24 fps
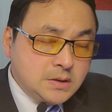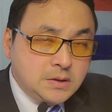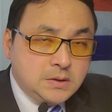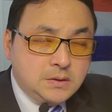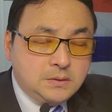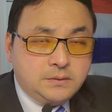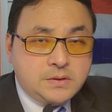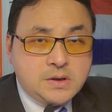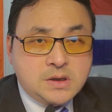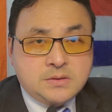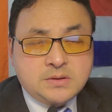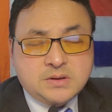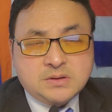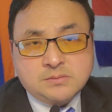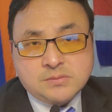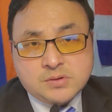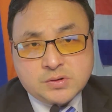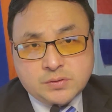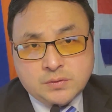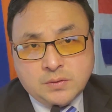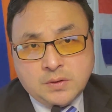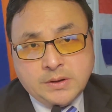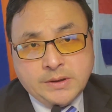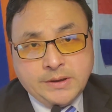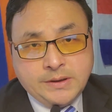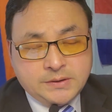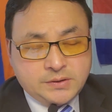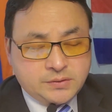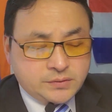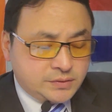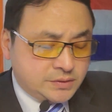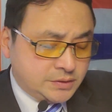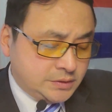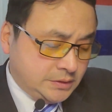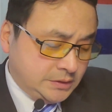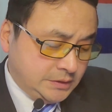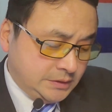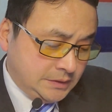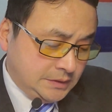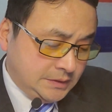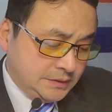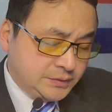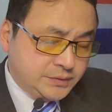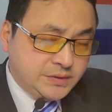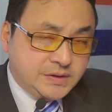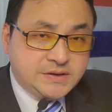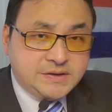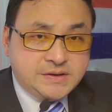为什么这么说呢？就是
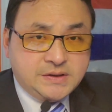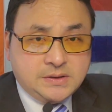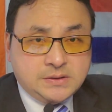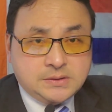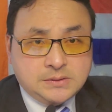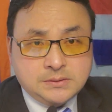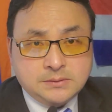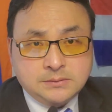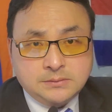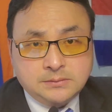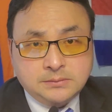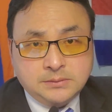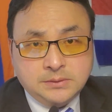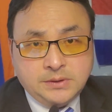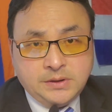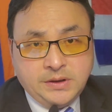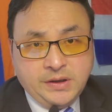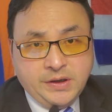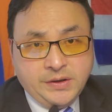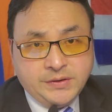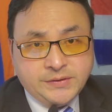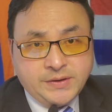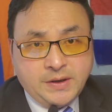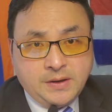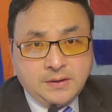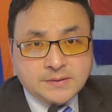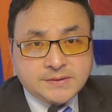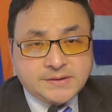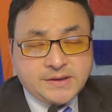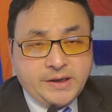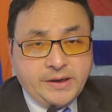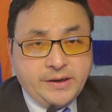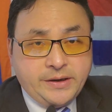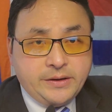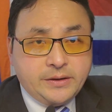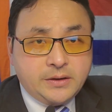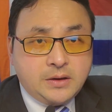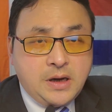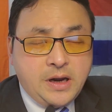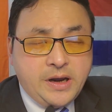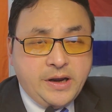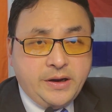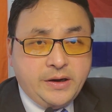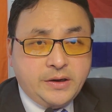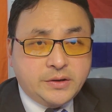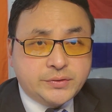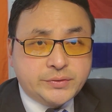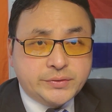最近天朝在
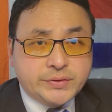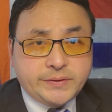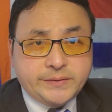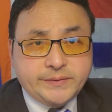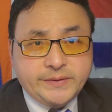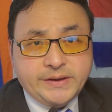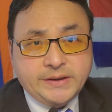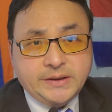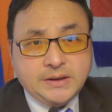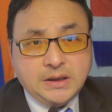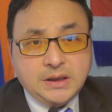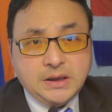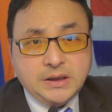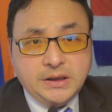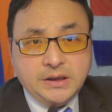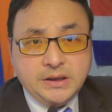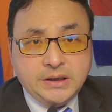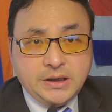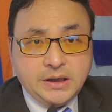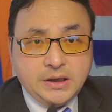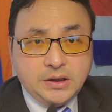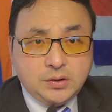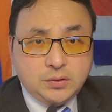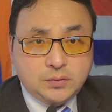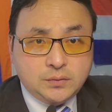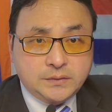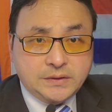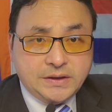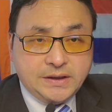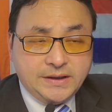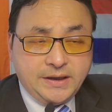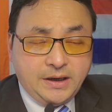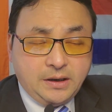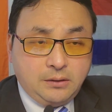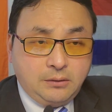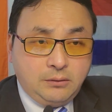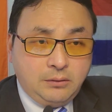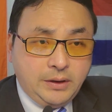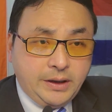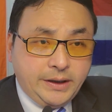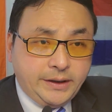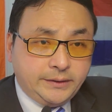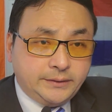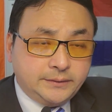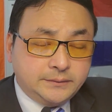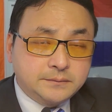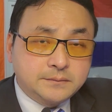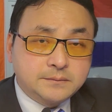开所谓的一年一度的两会，
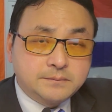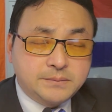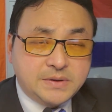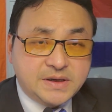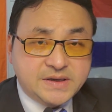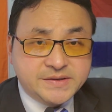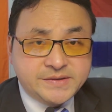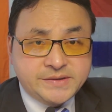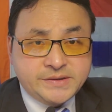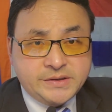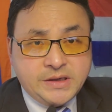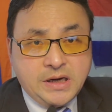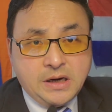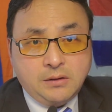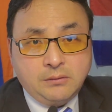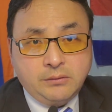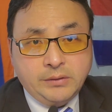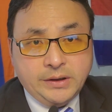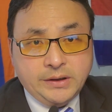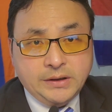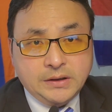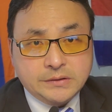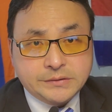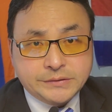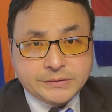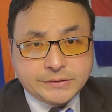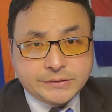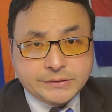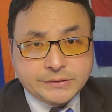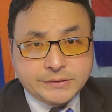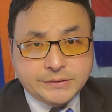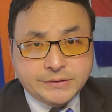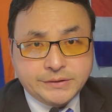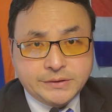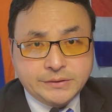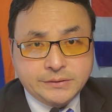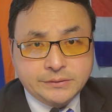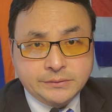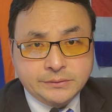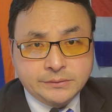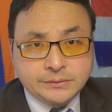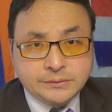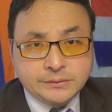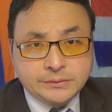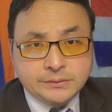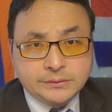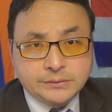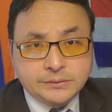本次两会呢是
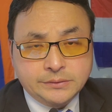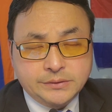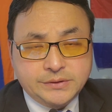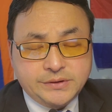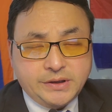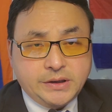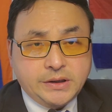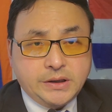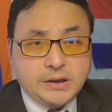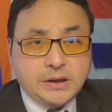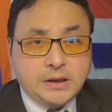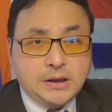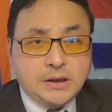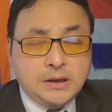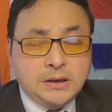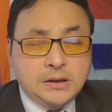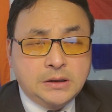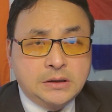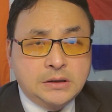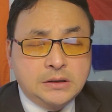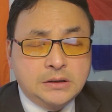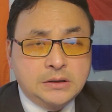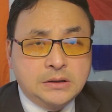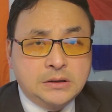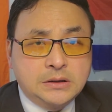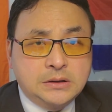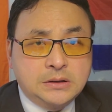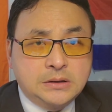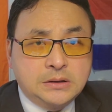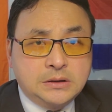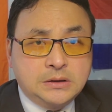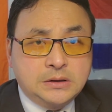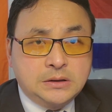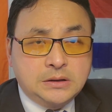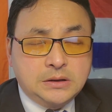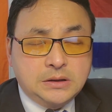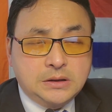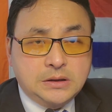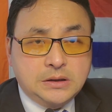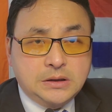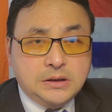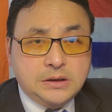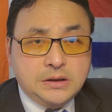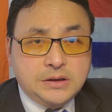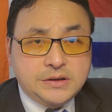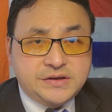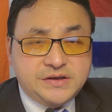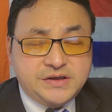这个。
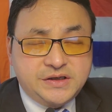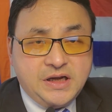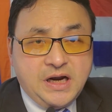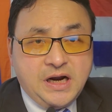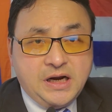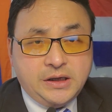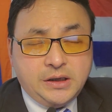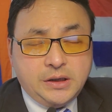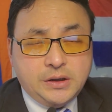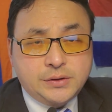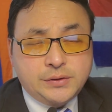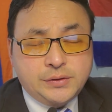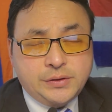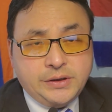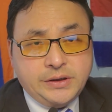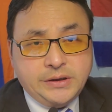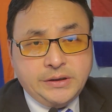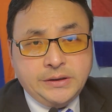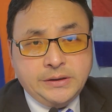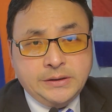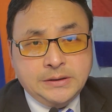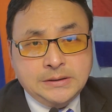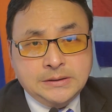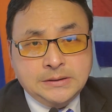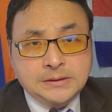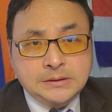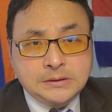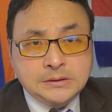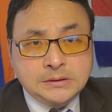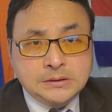呃，习大利确认，